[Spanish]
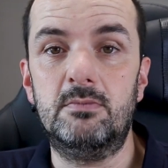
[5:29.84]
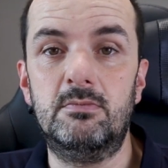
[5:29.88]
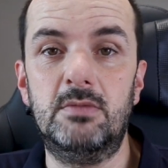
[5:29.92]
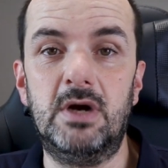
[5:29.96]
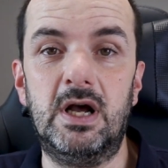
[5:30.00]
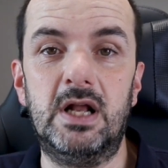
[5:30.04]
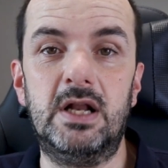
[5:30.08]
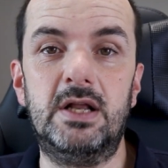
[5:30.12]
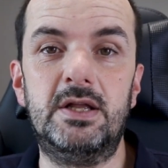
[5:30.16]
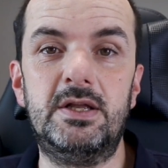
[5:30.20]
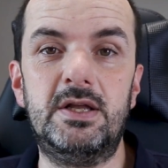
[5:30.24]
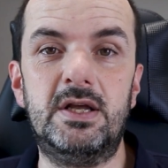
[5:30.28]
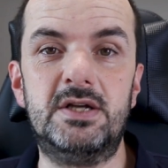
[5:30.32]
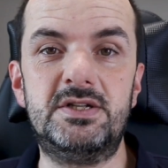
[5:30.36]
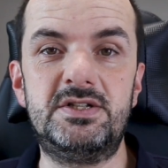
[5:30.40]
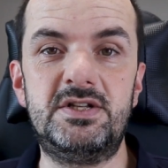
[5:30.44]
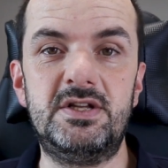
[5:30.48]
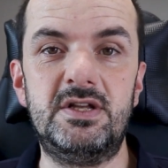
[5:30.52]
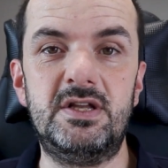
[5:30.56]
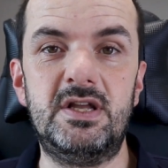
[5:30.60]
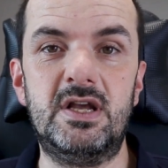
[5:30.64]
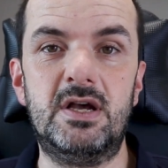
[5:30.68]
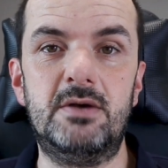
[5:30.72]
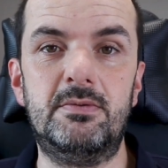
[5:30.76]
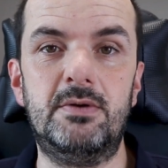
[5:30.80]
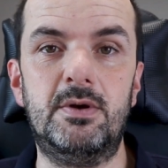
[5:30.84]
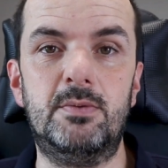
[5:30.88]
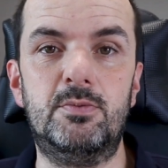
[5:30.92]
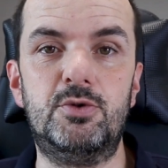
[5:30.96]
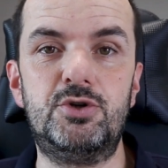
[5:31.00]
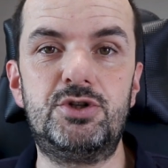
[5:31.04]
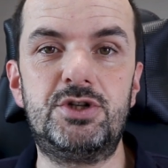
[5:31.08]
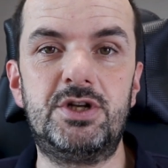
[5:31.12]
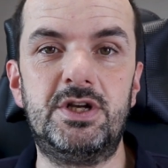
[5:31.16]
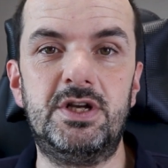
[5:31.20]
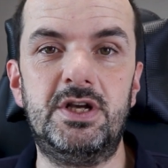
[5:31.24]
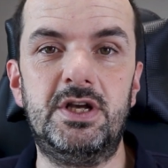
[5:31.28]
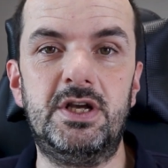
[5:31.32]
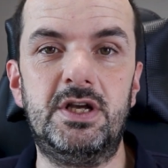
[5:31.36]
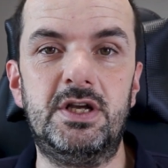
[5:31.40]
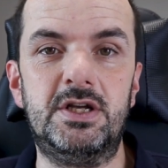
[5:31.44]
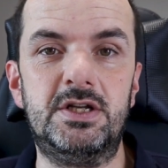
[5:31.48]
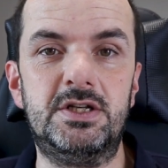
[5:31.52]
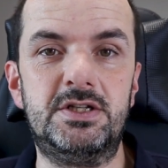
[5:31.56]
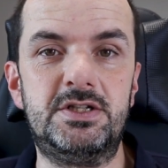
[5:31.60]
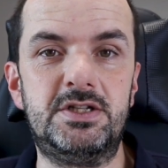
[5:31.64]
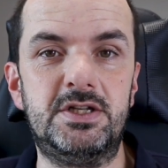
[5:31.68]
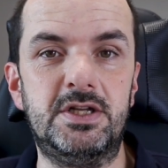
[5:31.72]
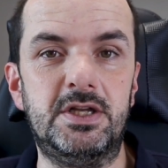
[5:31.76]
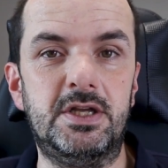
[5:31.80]
Vale, y así ya vemos
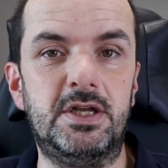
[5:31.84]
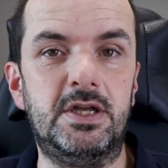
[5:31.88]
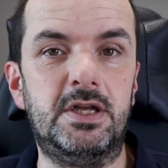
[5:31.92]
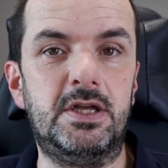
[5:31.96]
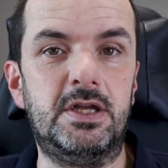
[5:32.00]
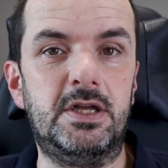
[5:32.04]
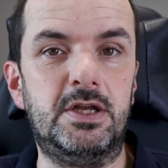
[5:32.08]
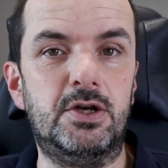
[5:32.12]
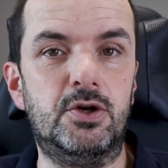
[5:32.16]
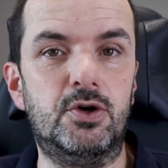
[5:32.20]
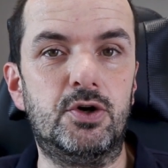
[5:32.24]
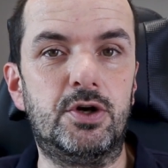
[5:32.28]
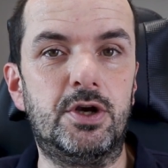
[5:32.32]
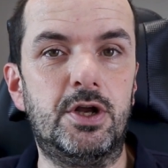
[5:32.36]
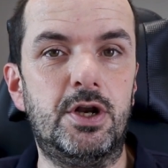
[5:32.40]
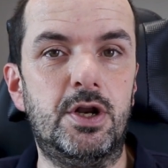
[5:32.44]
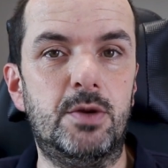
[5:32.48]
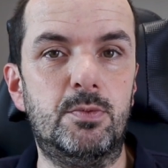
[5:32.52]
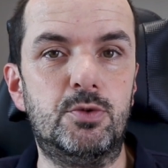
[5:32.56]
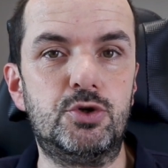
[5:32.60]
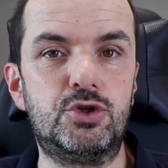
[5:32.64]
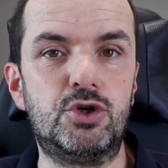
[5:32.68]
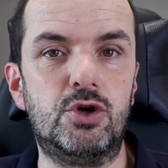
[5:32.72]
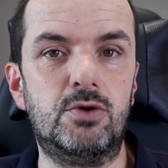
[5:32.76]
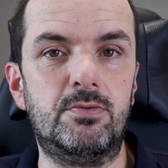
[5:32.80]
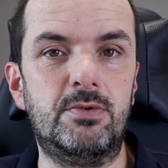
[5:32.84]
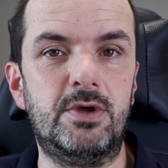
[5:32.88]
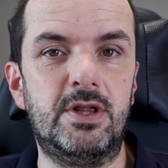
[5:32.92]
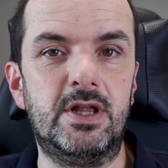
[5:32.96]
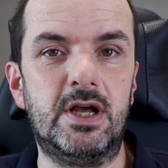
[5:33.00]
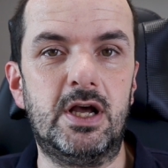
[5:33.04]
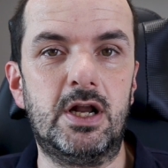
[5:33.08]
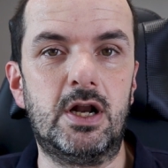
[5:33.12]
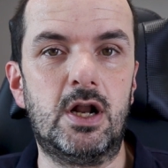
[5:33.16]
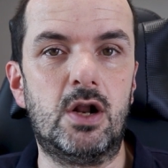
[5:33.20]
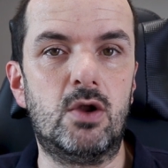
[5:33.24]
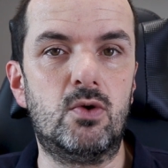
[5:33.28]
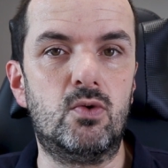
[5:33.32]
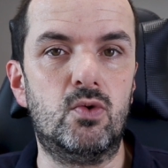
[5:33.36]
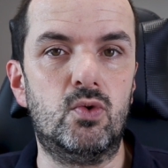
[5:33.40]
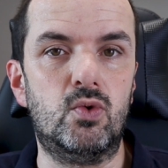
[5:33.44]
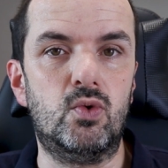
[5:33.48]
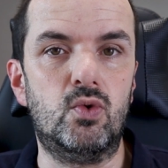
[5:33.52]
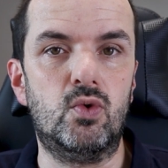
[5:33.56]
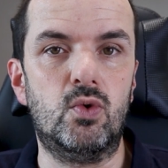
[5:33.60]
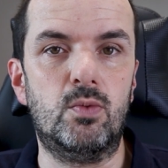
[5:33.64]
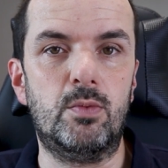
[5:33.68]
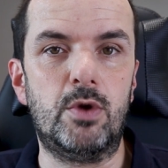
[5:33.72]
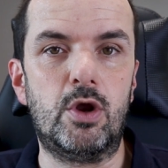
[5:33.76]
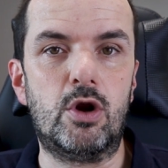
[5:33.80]
que si no queremos olvidar
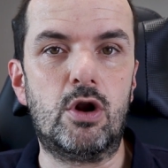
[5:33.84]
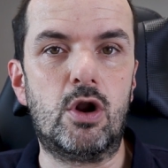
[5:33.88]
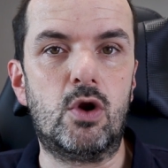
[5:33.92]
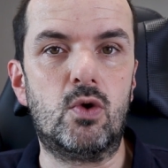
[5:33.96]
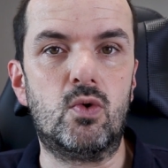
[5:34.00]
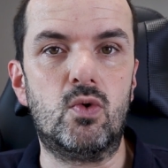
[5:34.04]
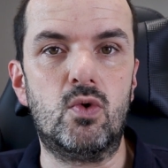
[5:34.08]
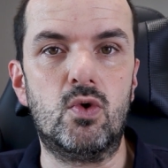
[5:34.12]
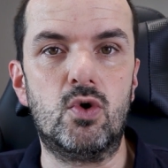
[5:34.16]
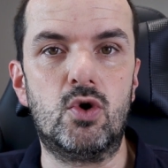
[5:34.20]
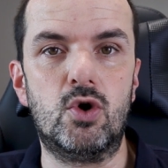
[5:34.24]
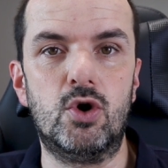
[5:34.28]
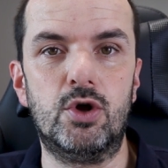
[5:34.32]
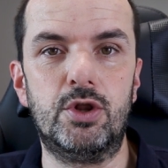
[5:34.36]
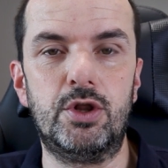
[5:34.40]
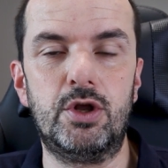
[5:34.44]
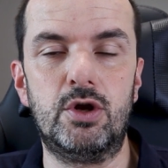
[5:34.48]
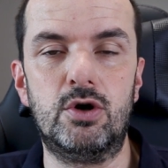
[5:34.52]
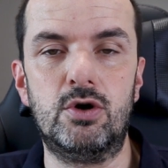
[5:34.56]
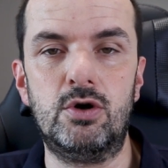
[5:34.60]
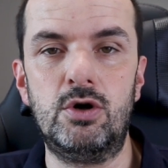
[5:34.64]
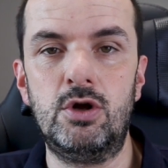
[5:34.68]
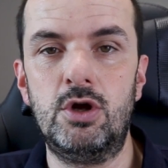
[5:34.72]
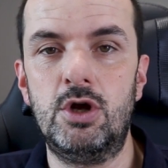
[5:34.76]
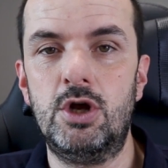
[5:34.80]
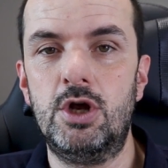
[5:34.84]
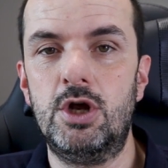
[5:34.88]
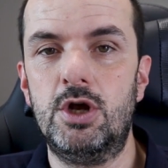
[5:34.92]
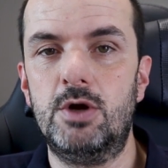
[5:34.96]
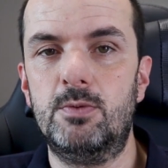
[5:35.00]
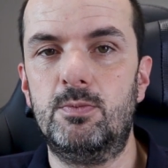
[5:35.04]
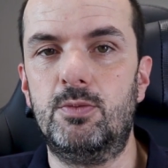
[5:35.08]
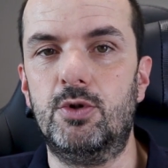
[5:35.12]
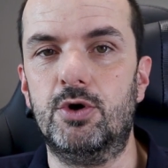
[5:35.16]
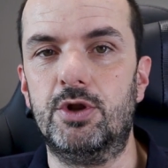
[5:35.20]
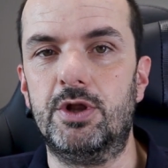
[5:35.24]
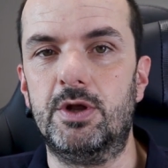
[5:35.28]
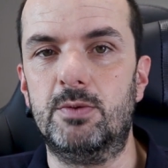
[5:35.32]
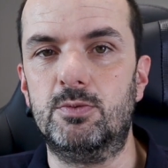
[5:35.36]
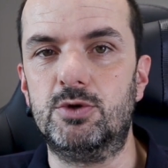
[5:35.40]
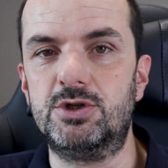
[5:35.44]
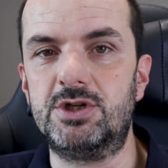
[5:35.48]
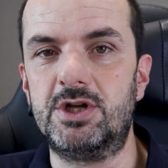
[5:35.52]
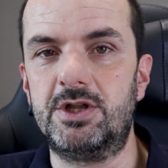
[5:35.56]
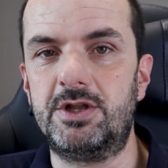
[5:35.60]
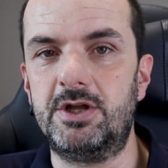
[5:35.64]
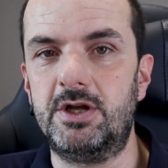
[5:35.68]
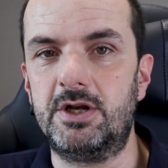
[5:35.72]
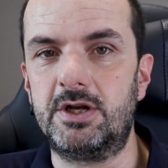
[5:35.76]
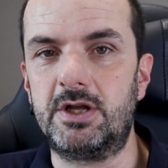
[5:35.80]
algún número, algún código, podemos
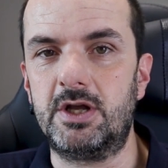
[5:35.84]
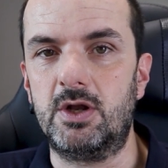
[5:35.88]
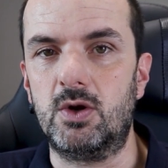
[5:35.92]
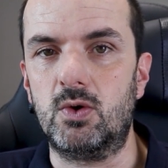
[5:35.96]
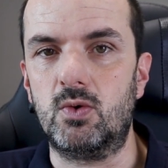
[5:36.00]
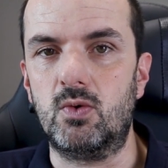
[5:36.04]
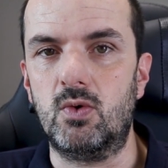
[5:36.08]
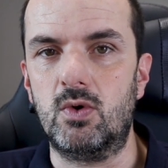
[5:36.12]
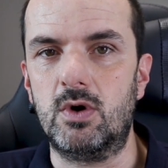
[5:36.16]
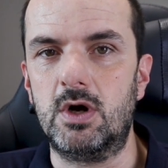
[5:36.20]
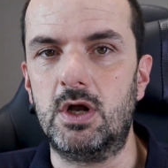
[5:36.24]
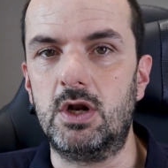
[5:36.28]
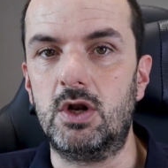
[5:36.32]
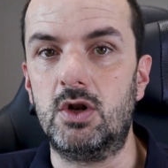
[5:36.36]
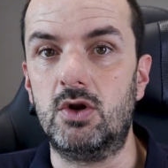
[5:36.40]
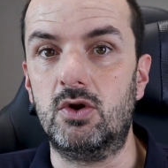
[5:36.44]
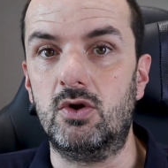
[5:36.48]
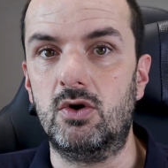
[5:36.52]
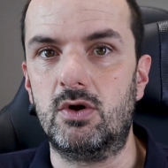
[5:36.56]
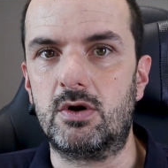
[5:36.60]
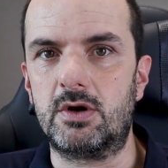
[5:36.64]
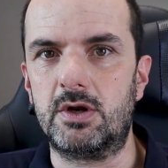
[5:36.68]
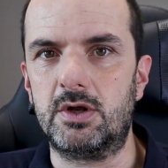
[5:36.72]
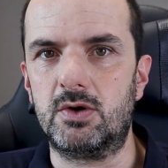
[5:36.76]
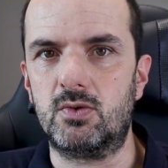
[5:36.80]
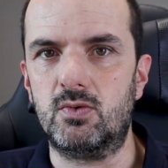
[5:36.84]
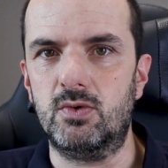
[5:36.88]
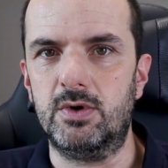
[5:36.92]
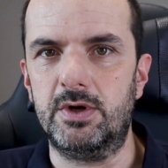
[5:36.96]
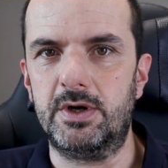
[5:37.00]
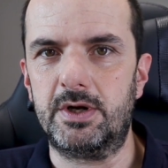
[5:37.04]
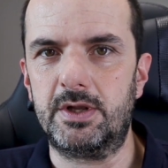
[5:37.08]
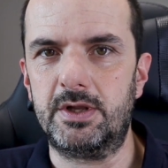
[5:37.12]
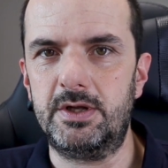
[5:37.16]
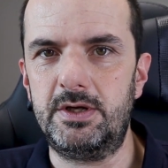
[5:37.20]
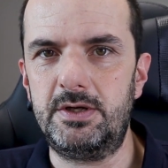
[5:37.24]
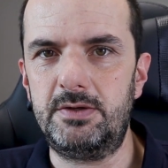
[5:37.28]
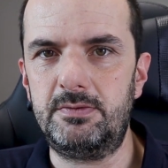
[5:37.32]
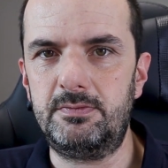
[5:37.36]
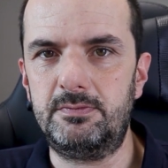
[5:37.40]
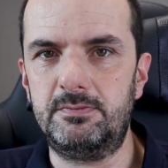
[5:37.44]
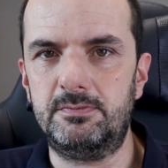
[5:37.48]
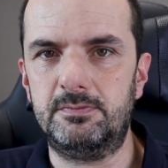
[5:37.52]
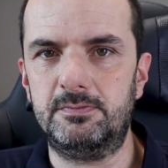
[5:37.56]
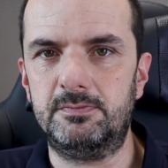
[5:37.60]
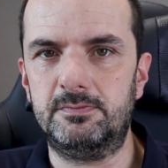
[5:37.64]
hacer que el Google lo recuerde.